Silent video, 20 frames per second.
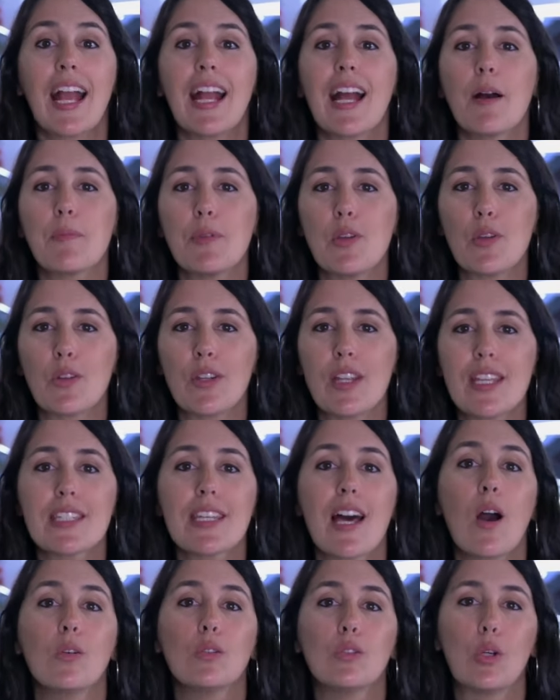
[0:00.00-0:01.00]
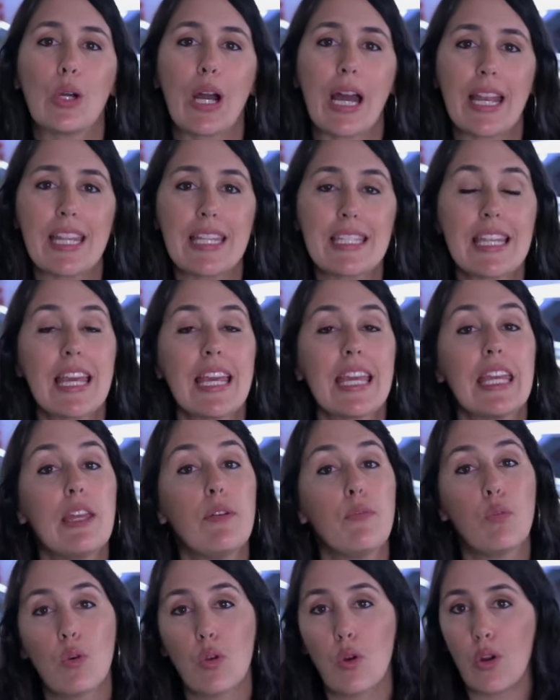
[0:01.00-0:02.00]
camiones, autocares
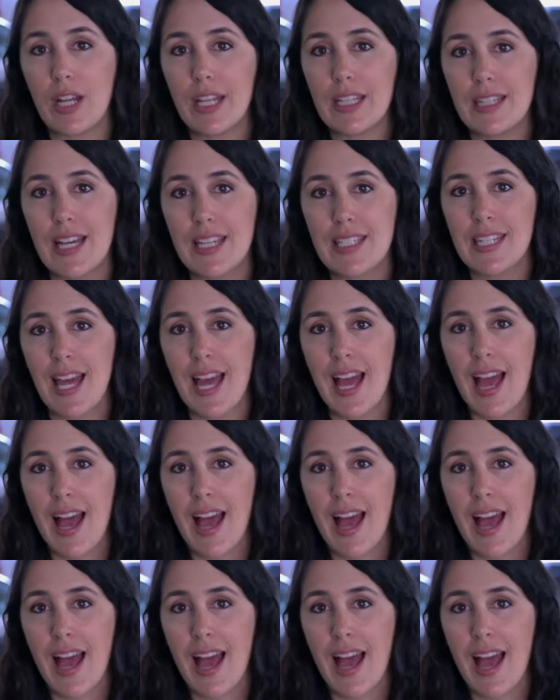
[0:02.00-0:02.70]
y furgonetas.